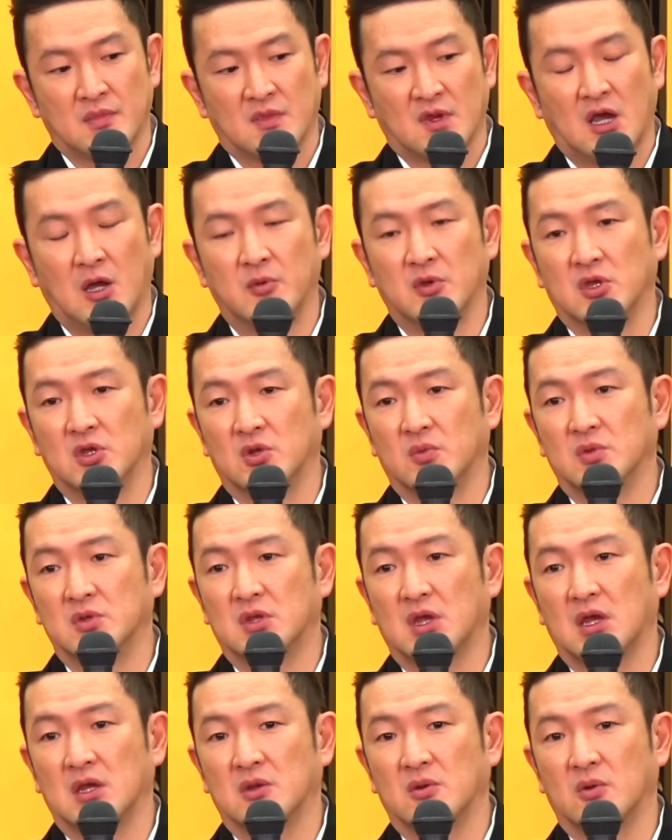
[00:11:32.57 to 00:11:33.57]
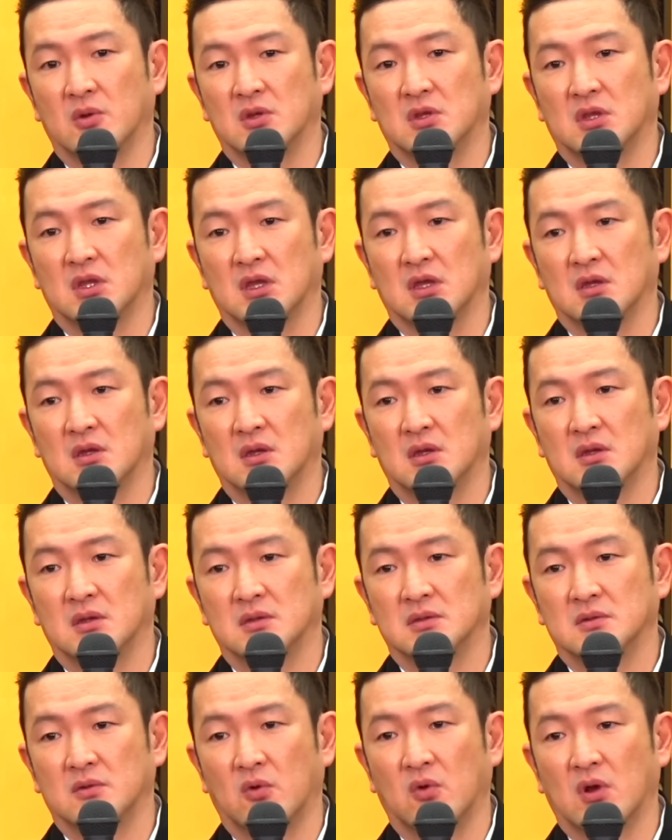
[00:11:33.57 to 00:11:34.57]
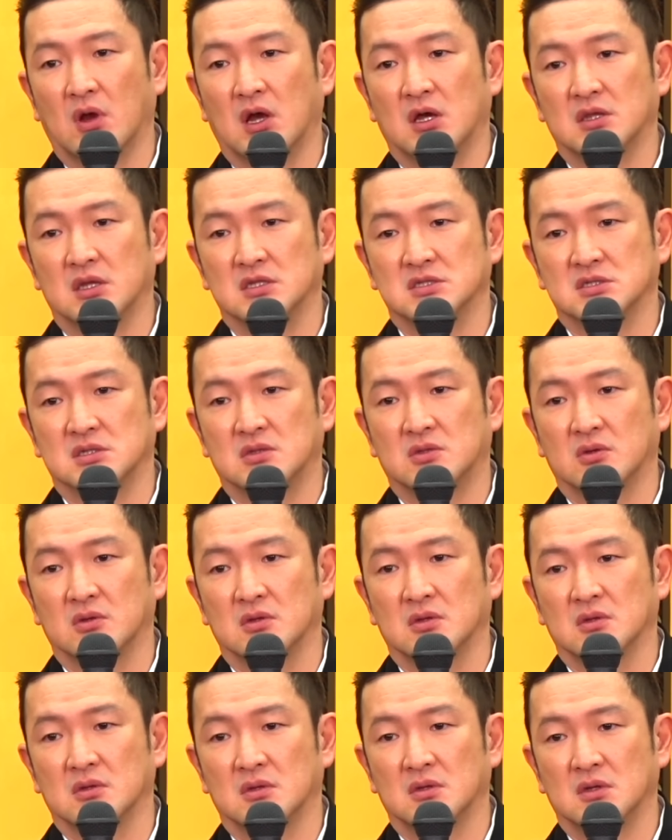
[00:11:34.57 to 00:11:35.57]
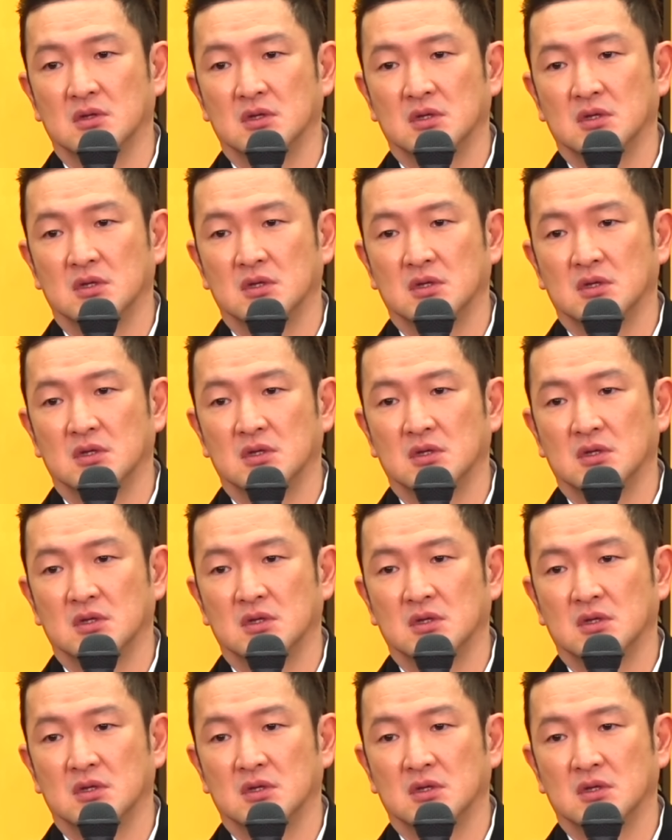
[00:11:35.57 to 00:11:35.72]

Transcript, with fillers: 歌舞伎の舞台において小川夏樹という